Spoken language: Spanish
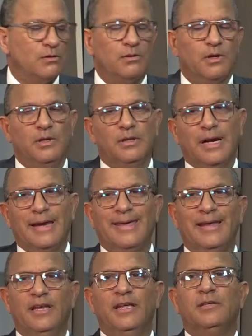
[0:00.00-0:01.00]
que
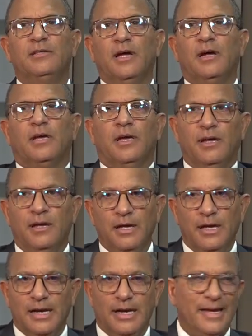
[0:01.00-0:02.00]
intranquiliza, que
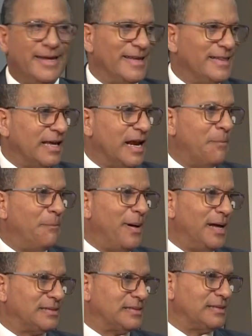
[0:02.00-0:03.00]
le quita la
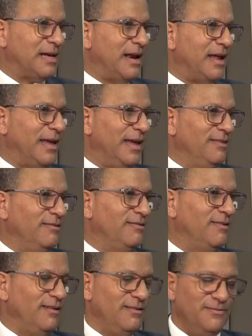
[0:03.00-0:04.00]
paz a la
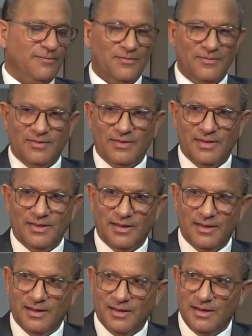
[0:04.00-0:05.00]
gente. Ay, sí.
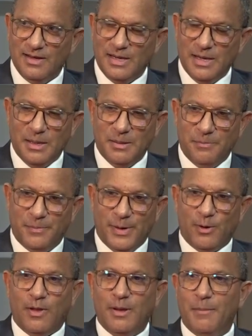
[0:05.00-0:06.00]

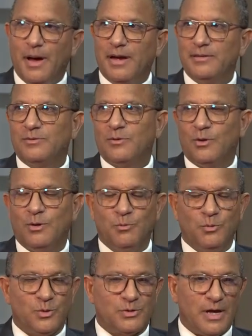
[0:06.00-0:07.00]
Pero además, todo el
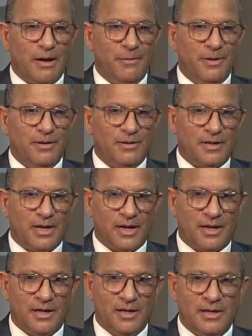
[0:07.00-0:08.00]
mundo sabe que
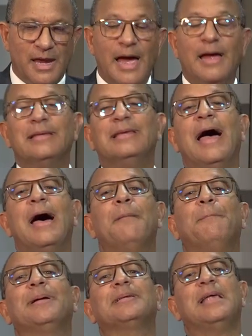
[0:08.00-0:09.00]
aquí ya, ya
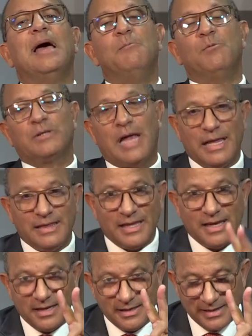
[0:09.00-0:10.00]
pasamos,
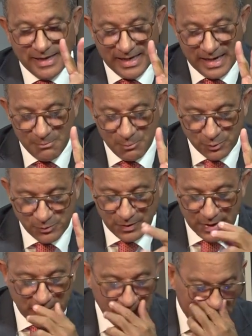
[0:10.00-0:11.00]
antes éramos
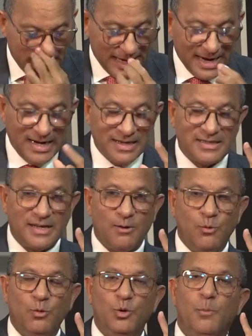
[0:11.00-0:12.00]
el
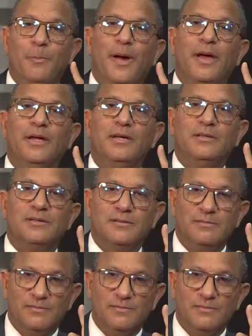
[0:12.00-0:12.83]
segundo país,